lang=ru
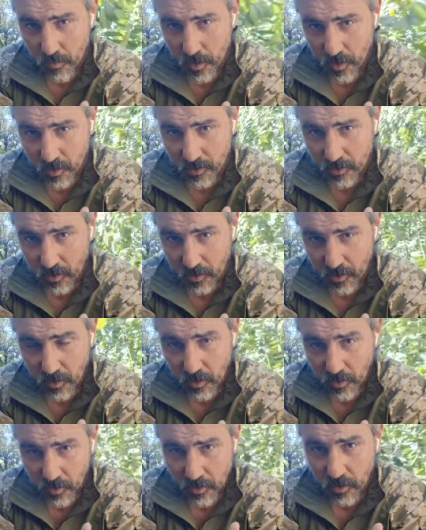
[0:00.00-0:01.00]
мясо
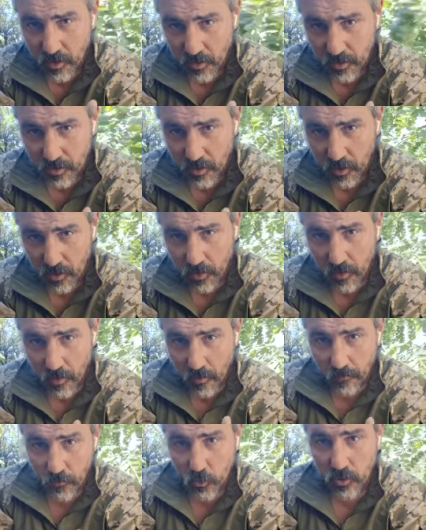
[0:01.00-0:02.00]
или сало.
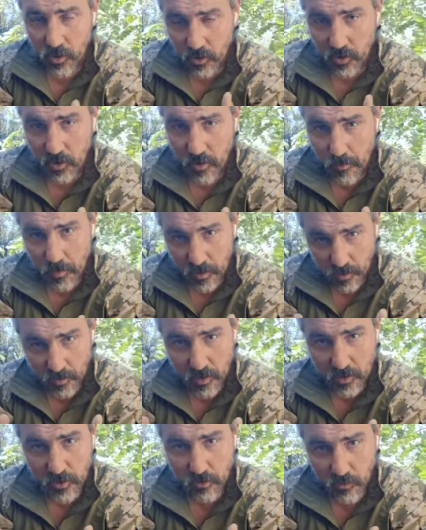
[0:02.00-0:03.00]
Вот это именно
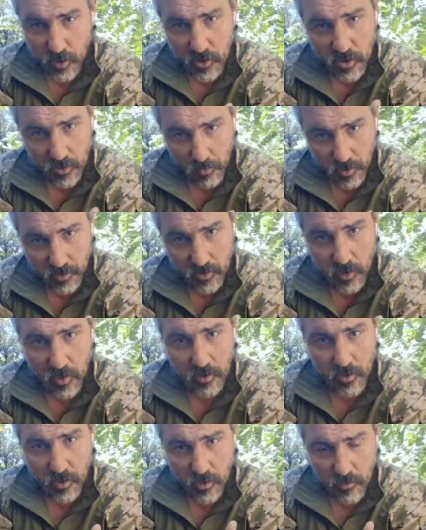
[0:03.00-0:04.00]
наши вече,
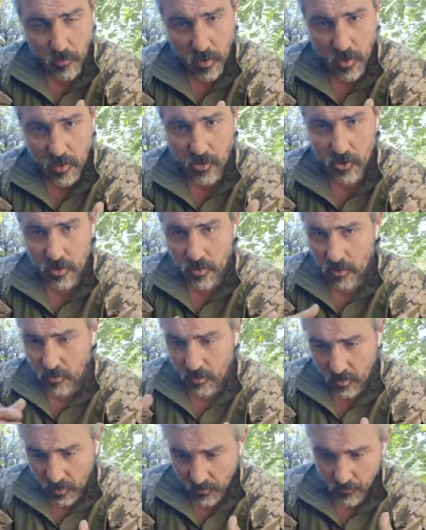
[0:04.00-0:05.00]
майданы, гетьманщина,
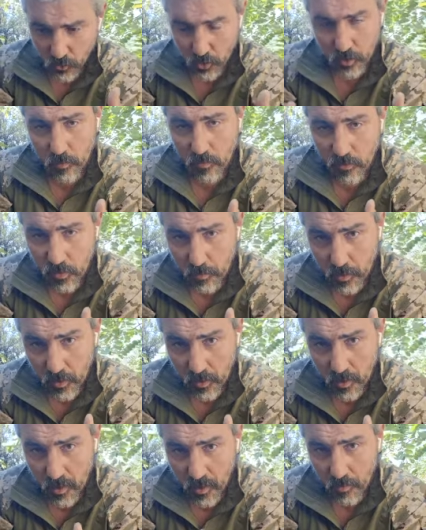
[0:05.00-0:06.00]
то, что мы
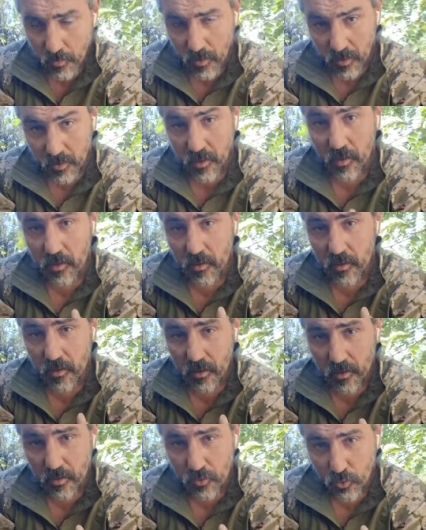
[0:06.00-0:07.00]
выбираем, это
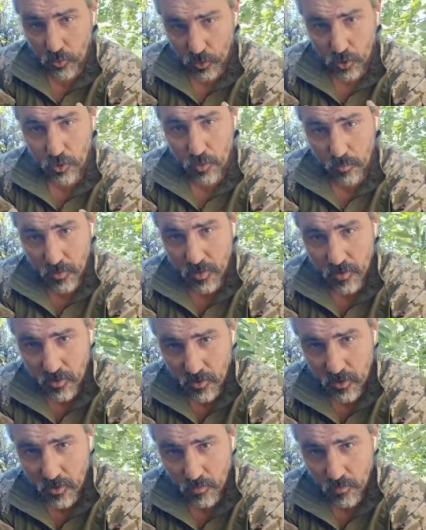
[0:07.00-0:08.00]
то, что мы
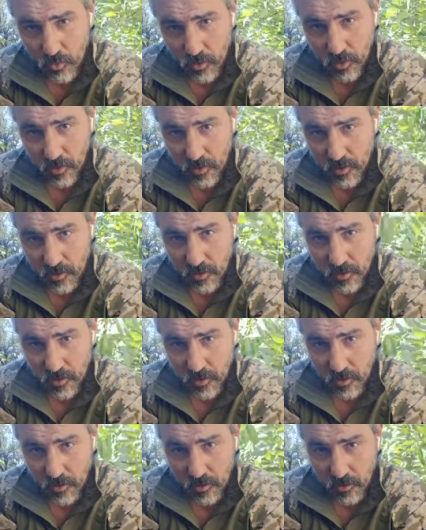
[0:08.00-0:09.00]
едим, украинцы,
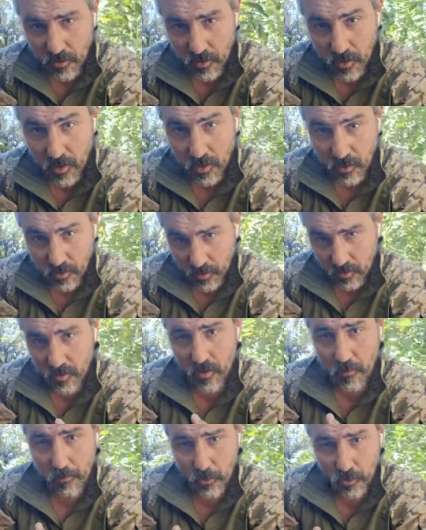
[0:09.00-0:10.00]
да, как
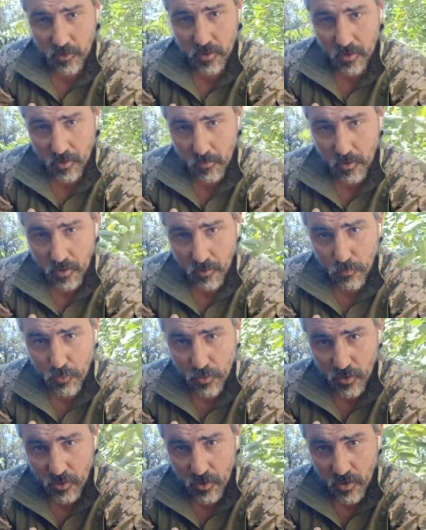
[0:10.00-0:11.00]
японцы там рыбу
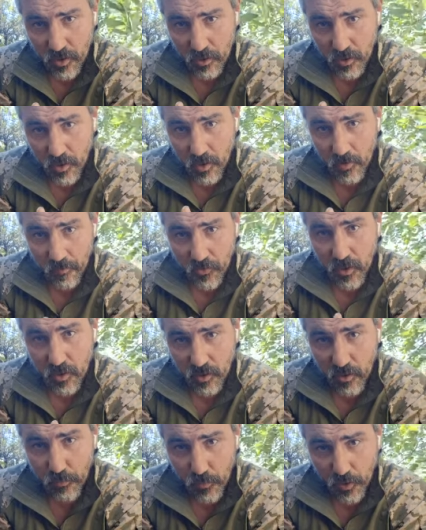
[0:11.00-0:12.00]
едят, и
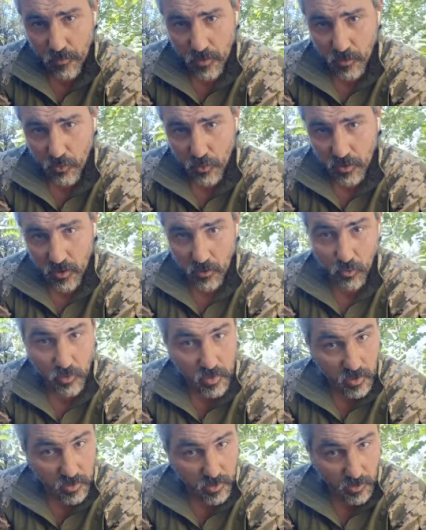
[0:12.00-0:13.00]
это формирует их, у
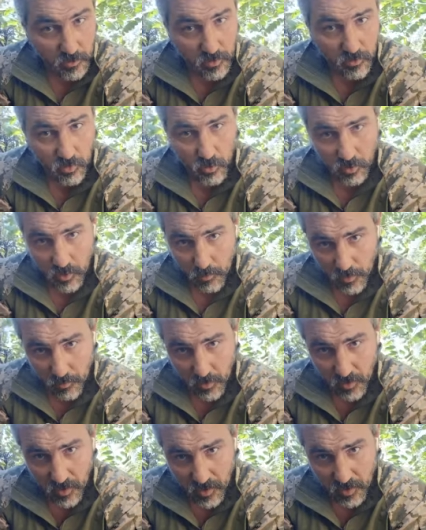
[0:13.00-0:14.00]
них там свое там
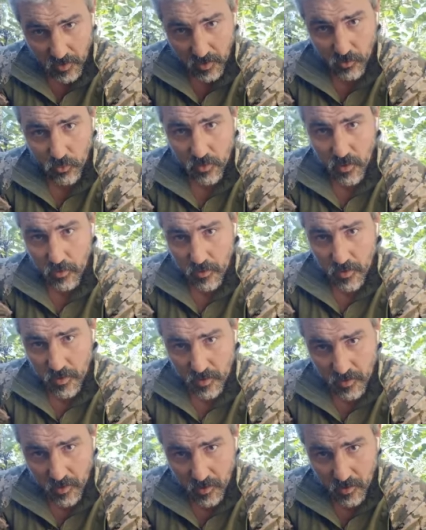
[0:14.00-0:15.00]
императору, там, я не
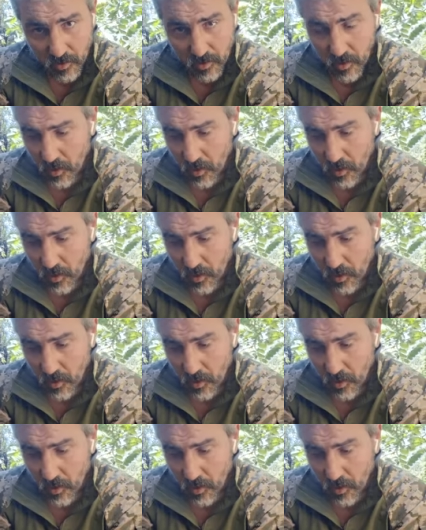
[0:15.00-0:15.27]
знаю,